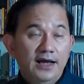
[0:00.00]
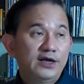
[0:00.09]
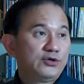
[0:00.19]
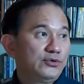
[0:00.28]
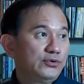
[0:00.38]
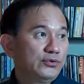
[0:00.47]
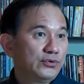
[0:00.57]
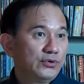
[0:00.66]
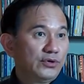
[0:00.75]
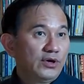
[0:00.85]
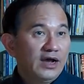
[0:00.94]
Aduh,
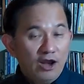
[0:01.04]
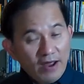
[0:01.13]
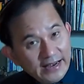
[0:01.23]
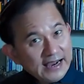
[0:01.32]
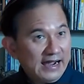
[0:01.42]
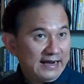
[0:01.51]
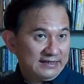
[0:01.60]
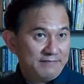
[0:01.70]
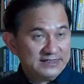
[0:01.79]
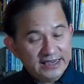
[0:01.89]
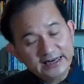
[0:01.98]
kalau Anda nggak ngerti
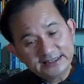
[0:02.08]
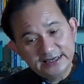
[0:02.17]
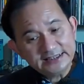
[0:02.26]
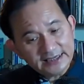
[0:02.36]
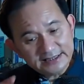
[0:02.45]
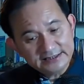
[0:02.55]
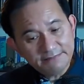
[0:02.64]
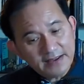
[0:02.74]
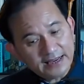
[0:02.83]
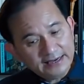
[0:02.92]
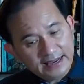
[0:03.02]
bahasa Inggris ini, saya
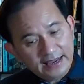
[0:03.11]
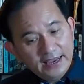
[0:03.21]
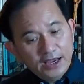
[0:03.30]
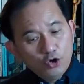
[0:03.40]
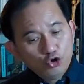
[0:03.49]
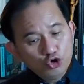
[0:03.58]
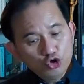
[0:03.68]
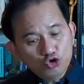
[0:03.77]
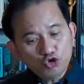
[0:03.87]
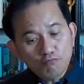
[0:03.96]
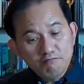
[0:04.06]
terjemahkan ya.
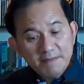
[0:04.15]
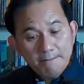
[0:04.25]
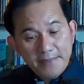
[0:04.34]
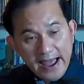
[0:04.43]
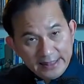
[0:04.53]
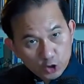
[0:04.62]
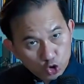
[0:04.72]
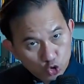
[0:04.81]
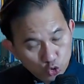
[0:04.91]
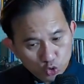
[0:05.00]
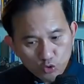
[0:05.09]
Untuk
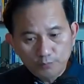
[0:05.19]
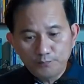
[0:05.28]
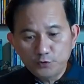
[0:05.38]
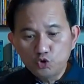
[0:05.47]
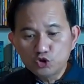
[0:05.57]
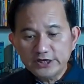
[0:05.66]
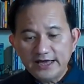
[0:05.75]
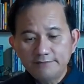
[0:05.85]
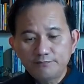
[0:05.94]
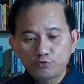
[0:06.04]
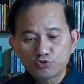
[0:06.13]
membantu
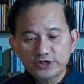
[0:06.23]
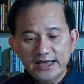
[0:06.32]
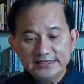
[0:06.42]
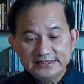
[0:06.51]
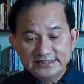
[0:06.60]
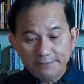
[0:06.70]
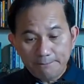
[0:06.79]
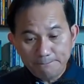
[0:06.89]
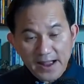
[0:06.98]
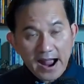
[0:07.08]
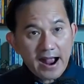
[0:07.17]
perusahaan-perusahaan
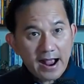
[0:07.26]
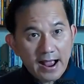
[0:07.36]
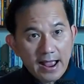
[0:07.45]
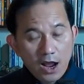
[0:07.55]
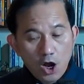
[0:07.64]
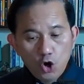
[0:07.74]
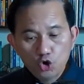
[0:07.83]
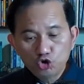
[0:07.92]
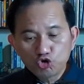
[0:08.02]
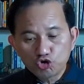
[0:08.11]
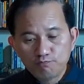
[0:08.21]
Jepang
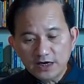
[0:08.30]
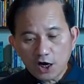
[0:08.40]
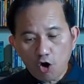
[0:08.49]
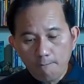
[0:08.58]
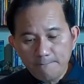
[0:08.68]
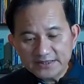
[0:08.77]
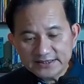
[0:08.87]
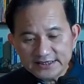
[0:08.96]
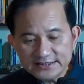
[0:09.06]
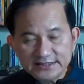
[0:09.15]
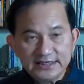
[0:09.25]
untuk
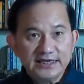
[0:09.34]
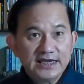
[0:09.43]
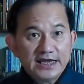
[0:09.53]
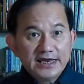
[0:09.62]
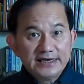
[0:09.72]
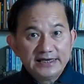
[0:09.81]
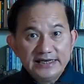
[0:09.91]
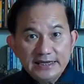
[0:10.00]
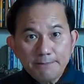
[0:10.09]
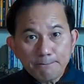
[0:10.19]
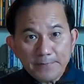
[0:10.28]
berkompetisi
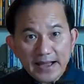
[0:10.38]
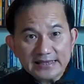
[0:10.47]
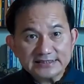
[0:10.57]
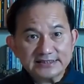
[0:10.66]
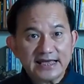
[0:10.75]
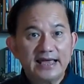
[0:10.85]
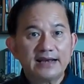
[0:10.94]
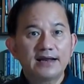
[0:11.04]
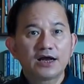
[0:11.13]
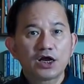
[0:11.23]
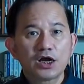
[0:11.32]
di
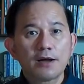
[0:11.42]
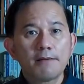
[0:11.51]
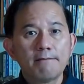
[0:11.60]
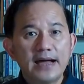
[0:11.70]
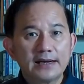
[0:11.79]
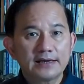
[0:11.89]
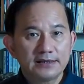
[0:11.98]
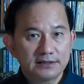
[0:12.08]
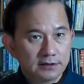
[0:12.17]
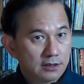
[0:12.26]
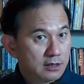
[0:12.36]
pasar
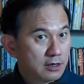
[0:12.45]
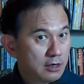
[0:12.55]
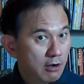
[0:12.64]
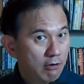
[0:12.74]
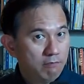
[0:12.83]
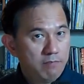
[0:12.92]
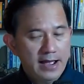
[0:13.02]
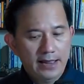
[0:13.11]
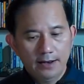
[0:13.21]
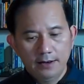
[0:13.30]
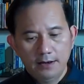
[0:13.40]
market
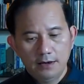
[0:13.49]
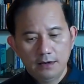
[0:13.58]
global.